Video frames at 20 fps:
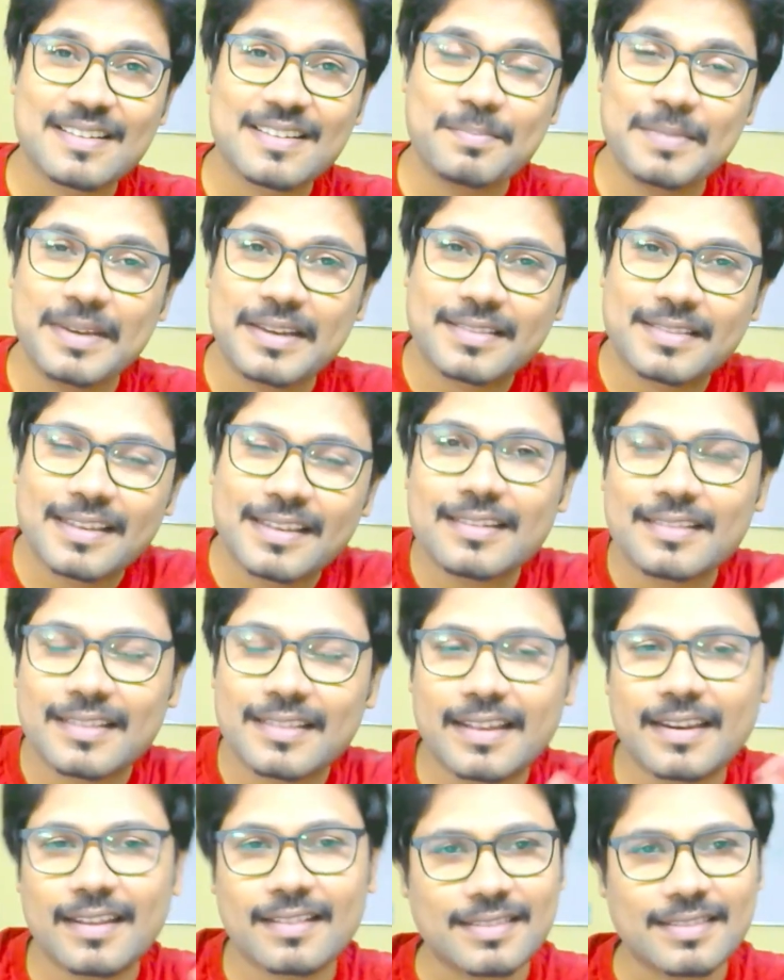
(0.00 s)
మీకు తెలియదు
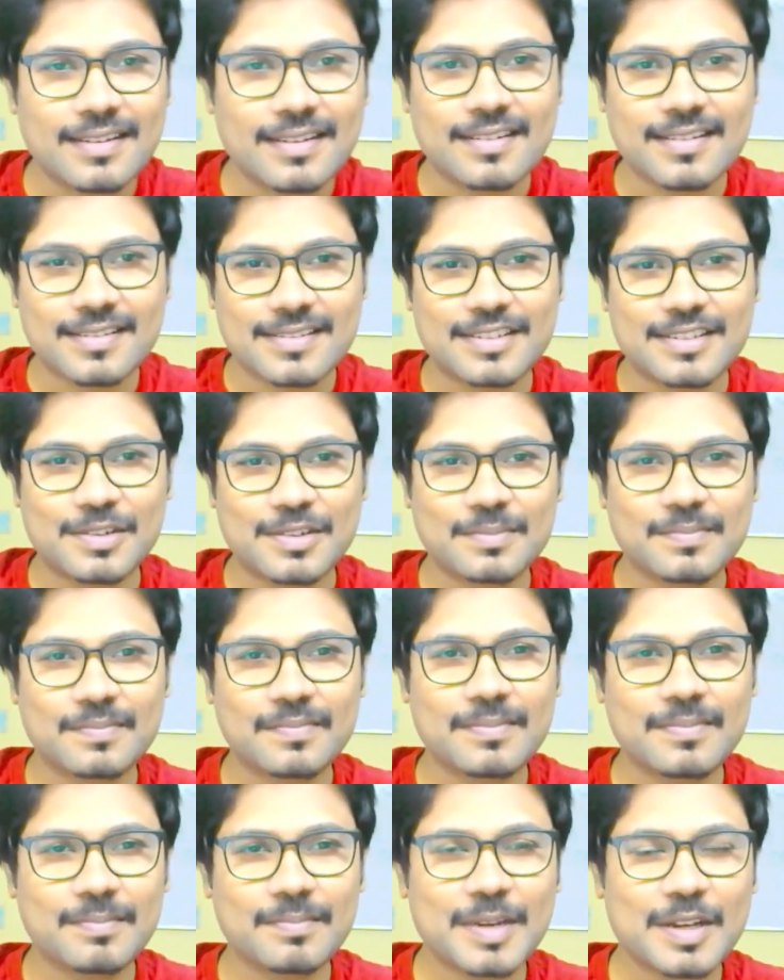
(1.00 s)
నేను ఎంత ఇంట్రెస్టెడ్
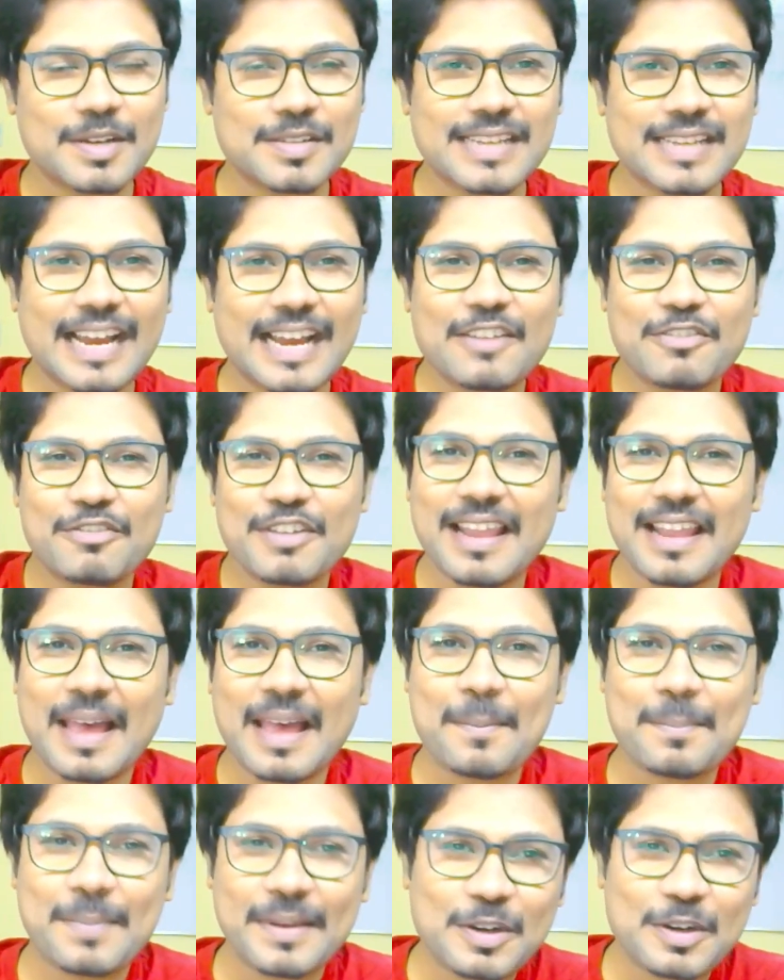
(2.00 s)
బికాస్ ఐ ఫీల్
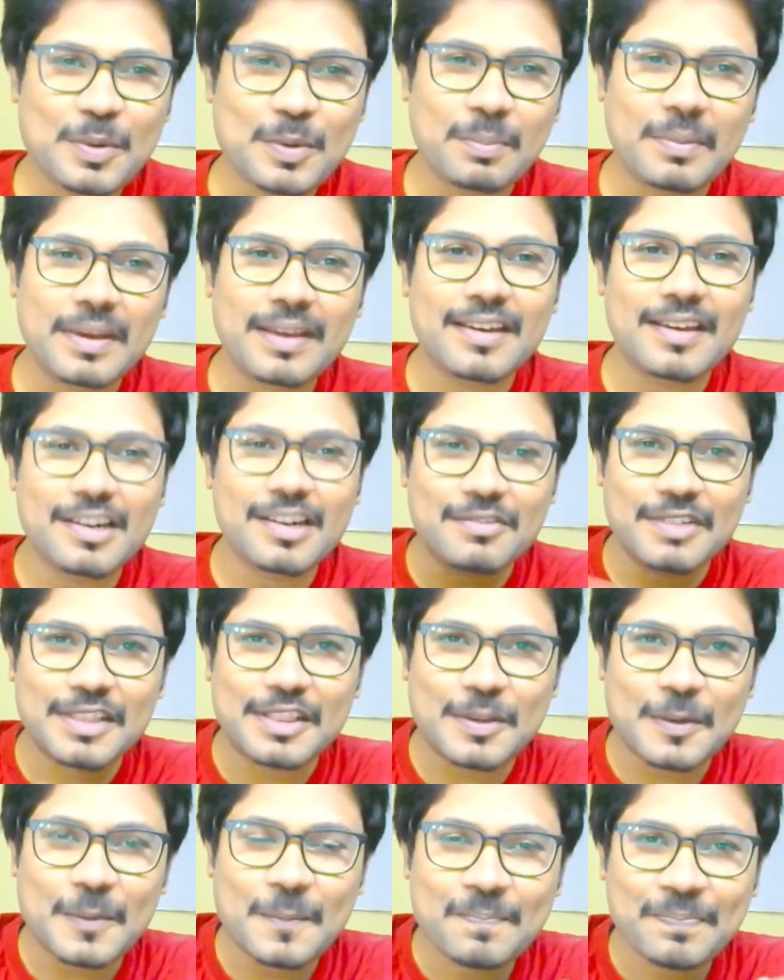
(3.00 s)
హ్యాపీ టు మింగిల్
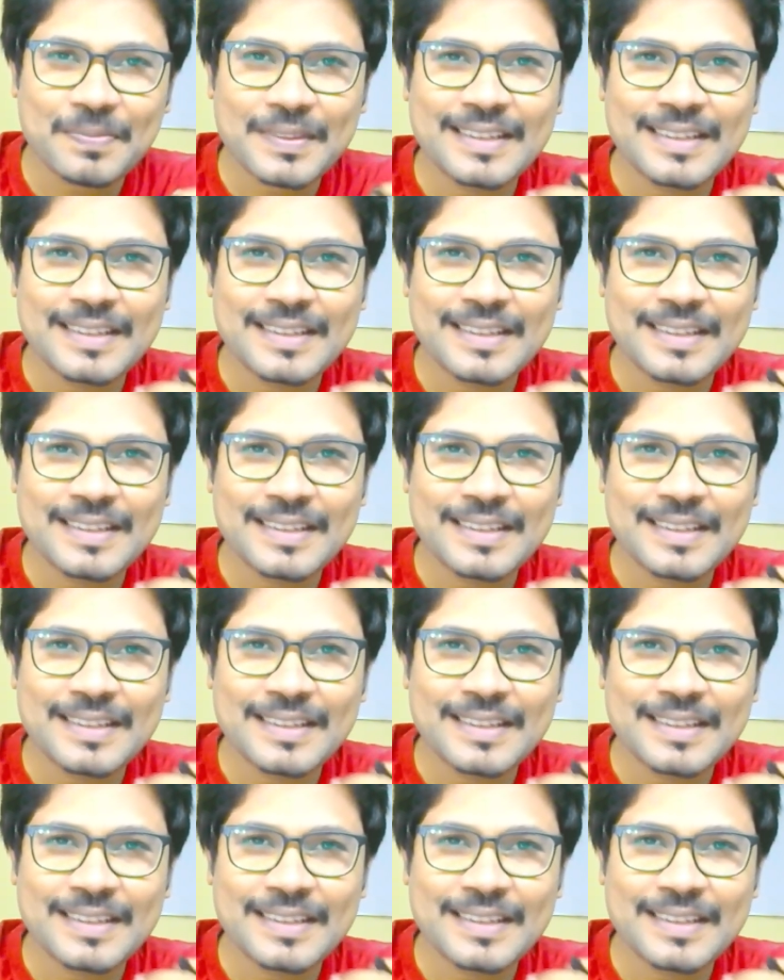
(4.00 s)
విత్ యూ